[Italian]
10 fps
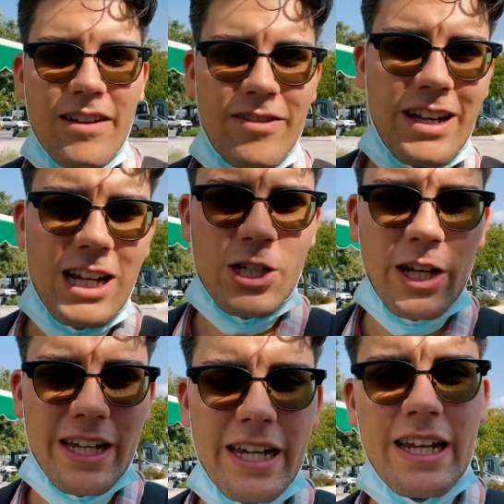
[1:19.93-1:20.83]
fare il
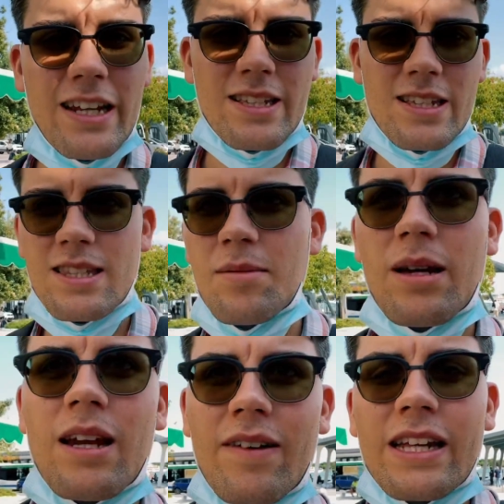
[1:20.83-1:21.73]
check-in,
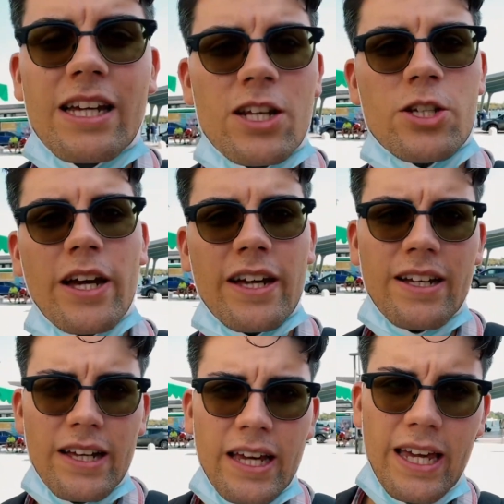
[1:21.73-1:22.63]
sistemare le valigie
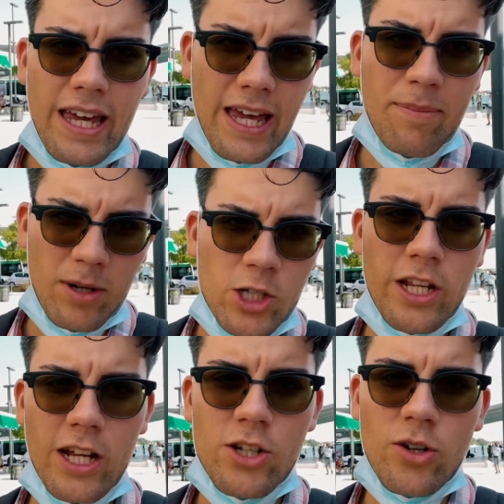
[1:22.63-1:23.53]
e poi ci
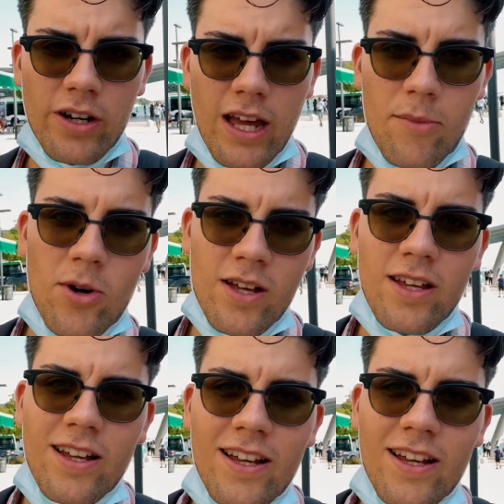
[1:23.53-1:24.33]
riaggiorniamo.